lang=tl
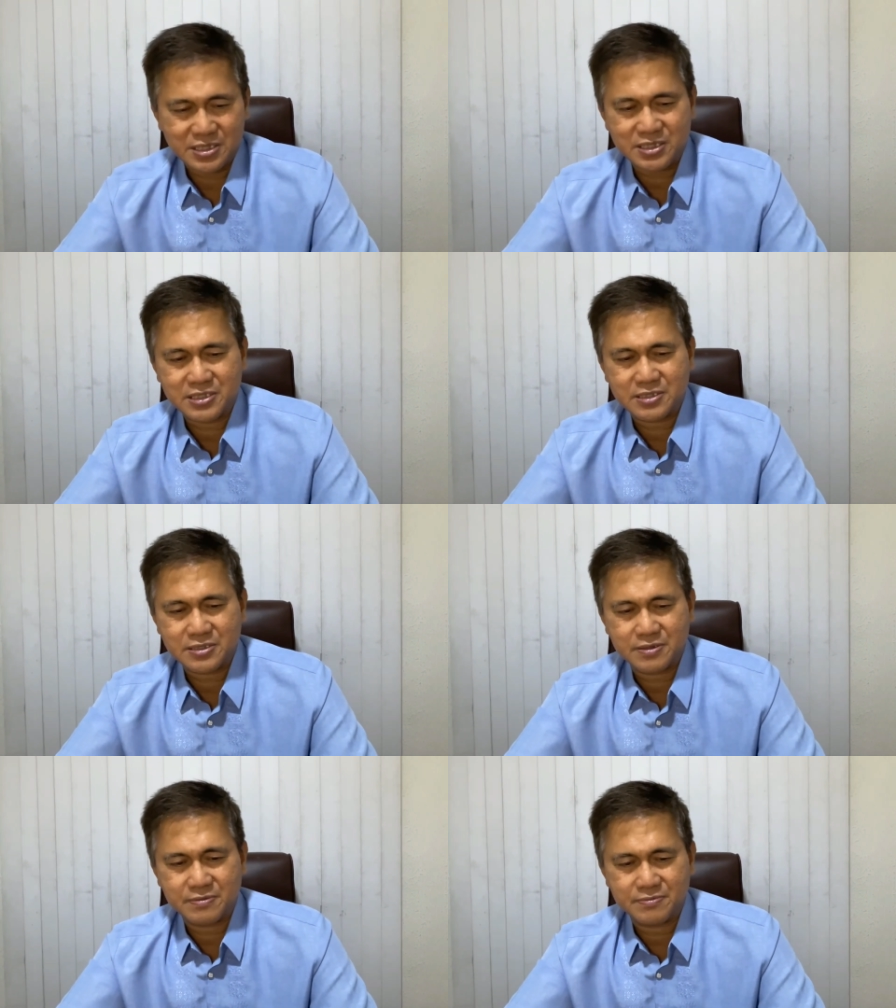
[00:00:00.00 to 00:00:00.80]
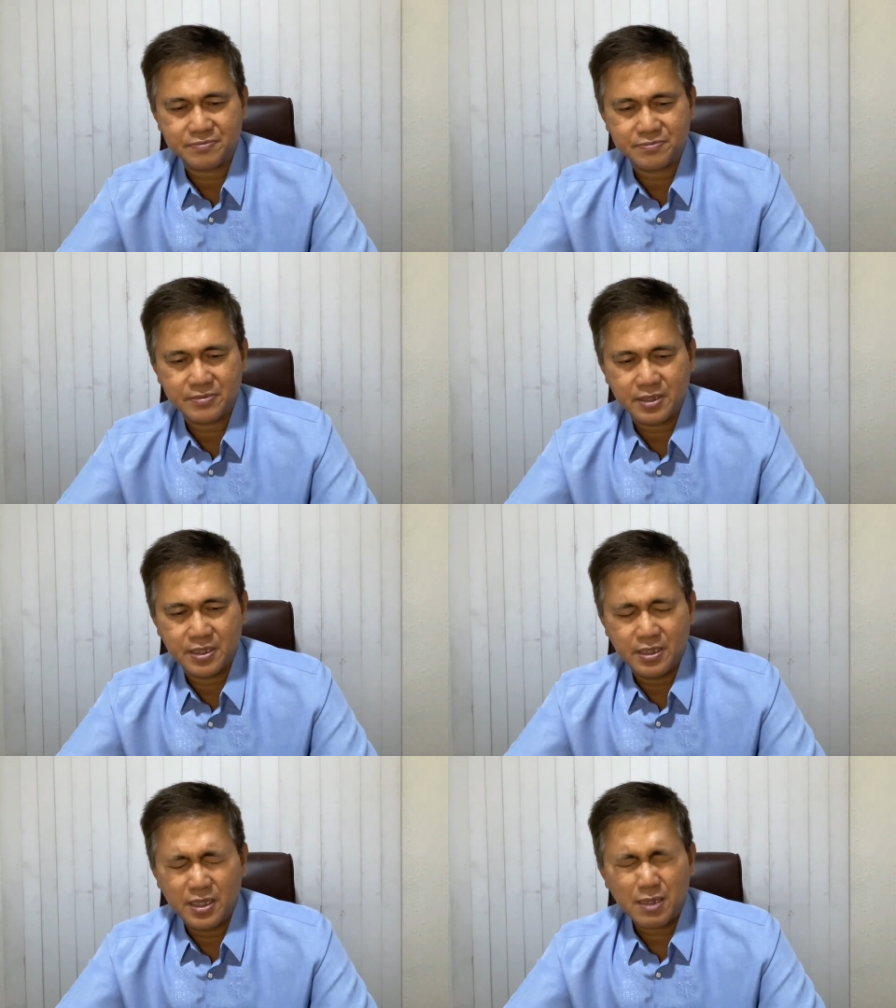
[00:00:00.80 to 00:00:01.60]
taas.
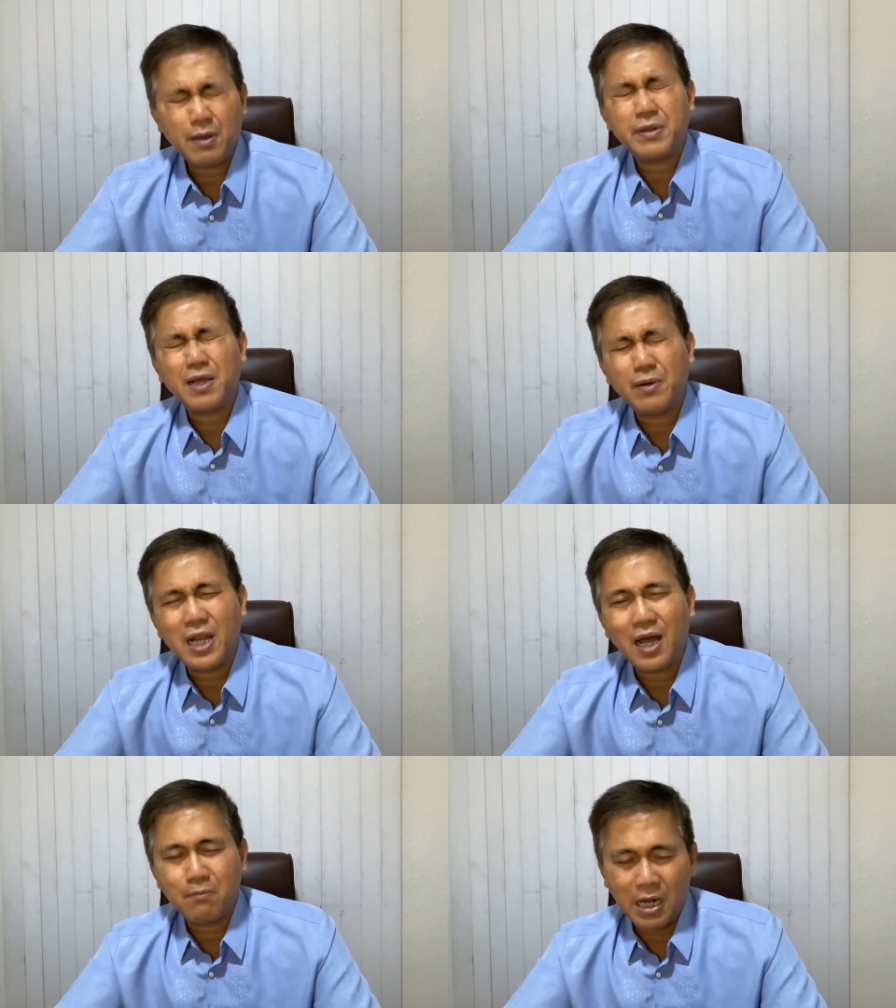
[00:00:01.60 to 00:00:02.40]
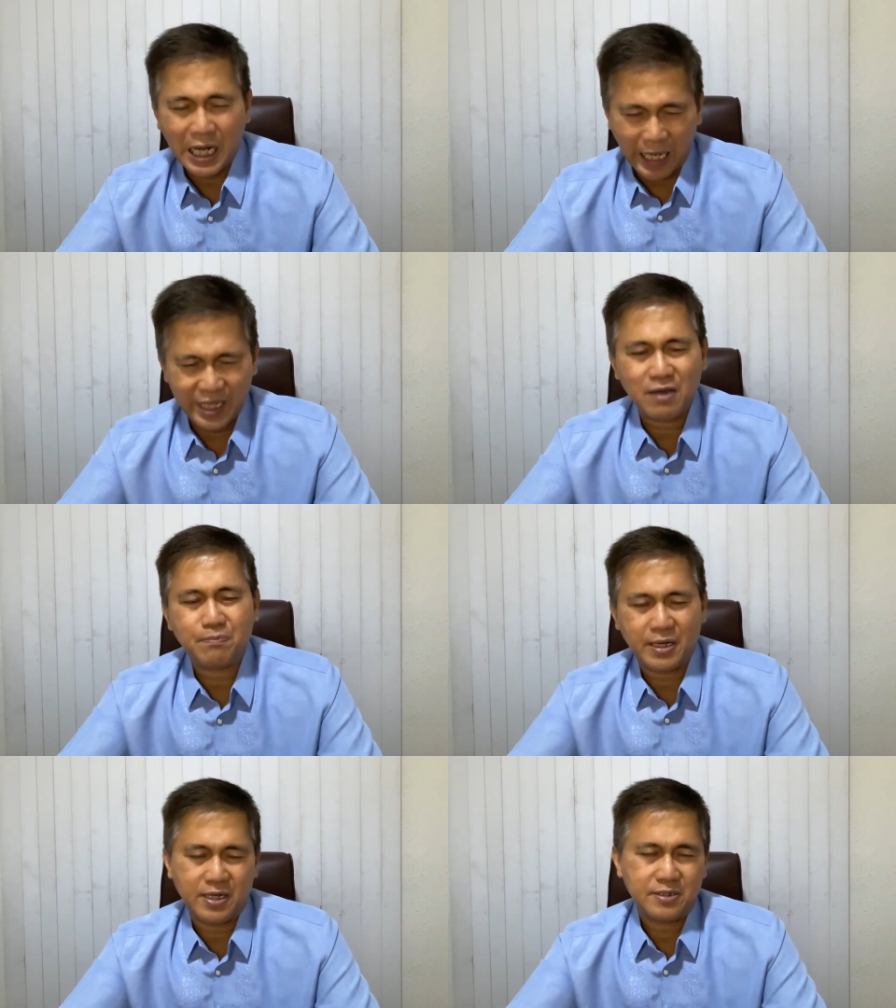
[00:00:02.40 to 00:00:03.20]
Himami naman habang kaya
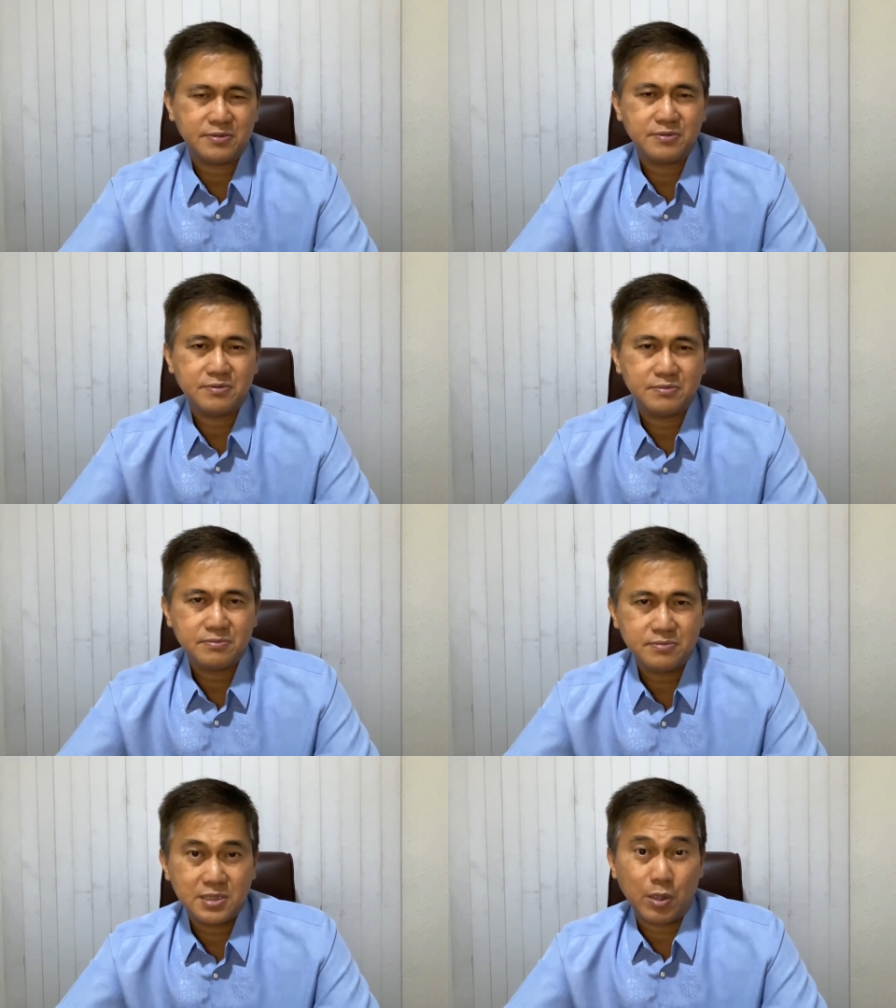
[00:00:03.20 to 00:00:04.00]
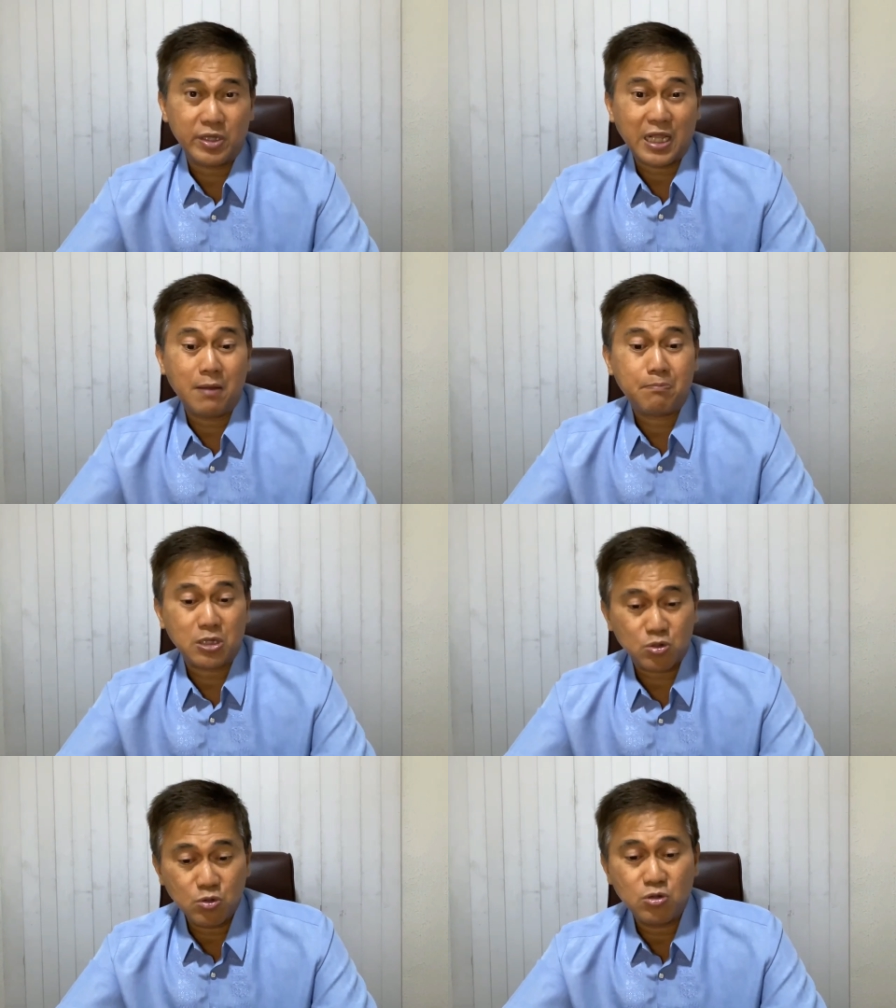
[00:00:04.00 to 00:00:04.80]
pa, nawa tayo
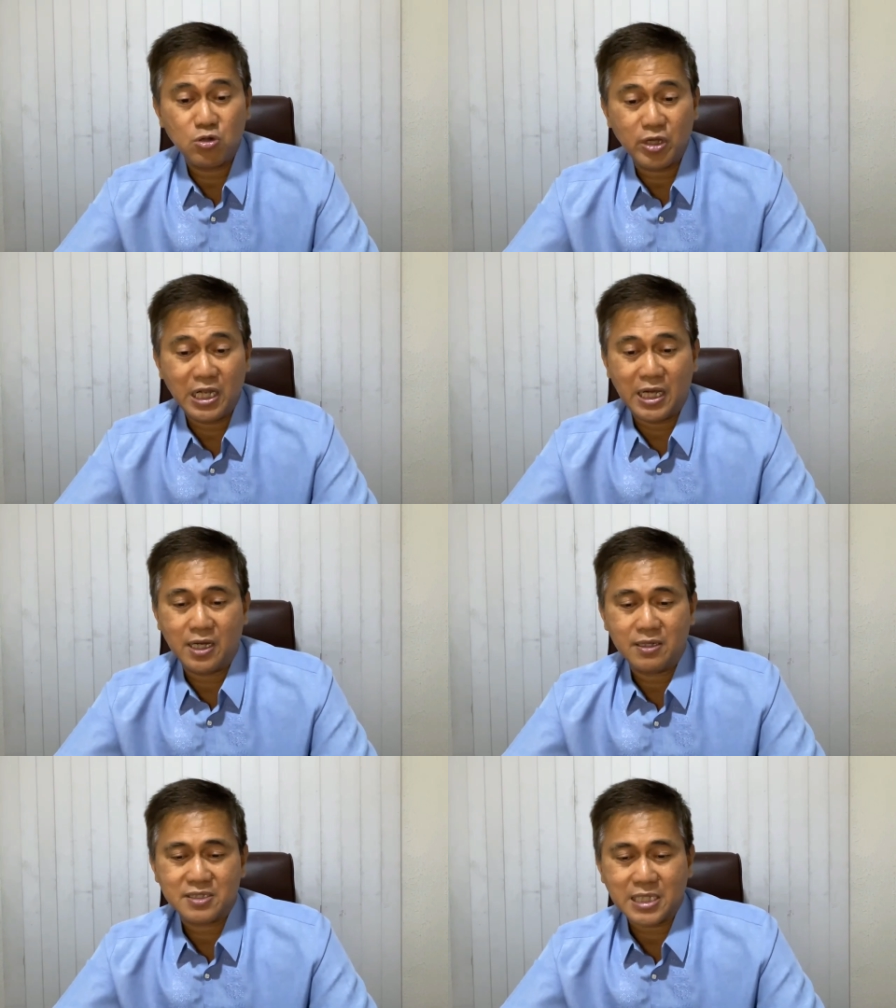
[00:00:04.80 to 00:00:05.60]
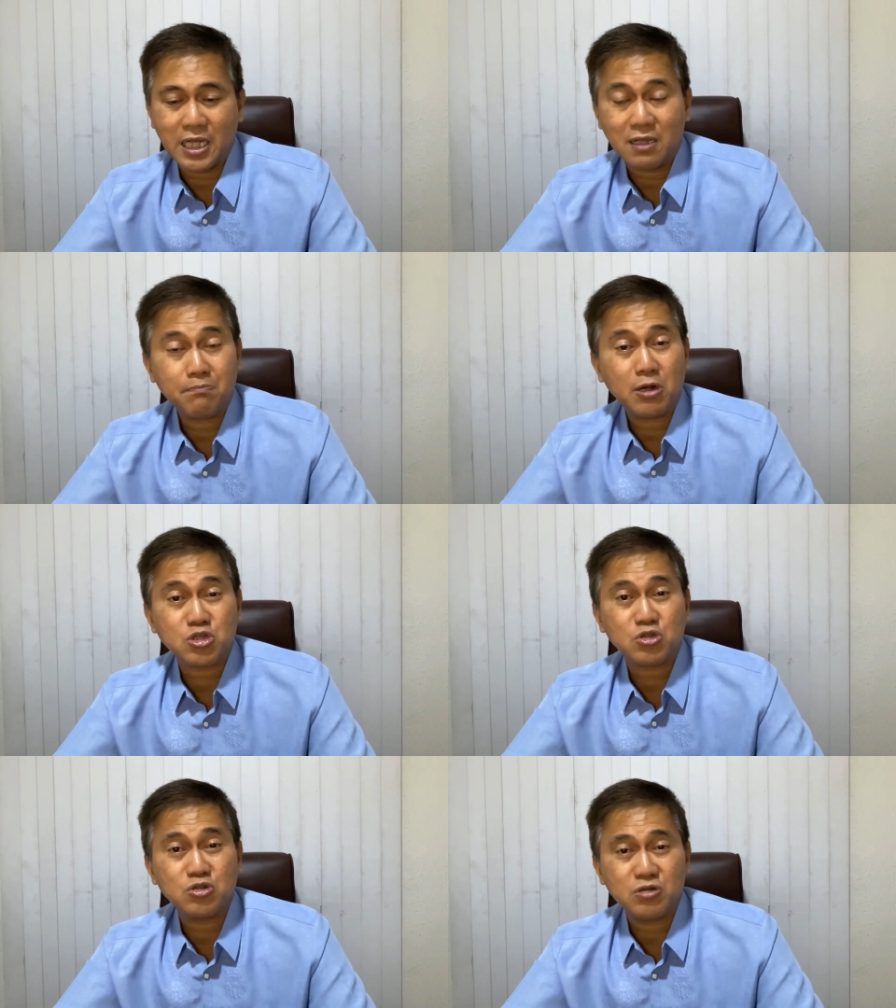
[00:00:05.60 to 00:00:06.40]
patuloy lang sa ating
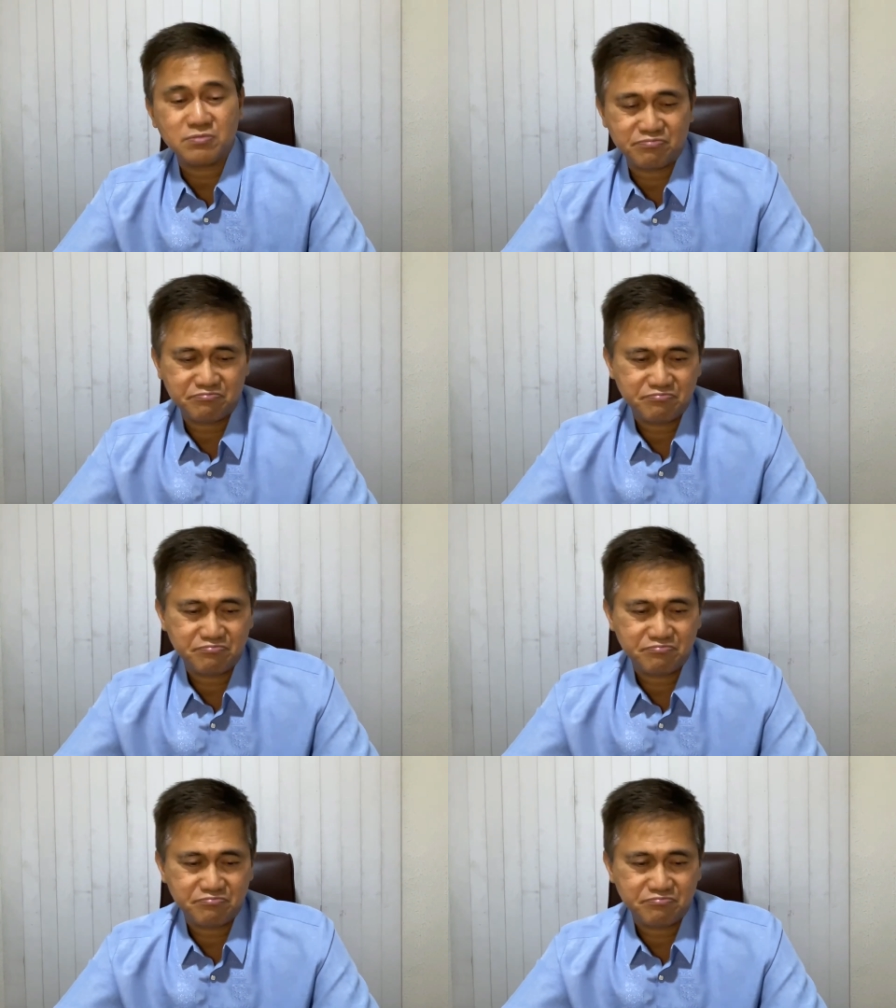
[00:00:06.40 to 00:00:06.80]
pagsunod,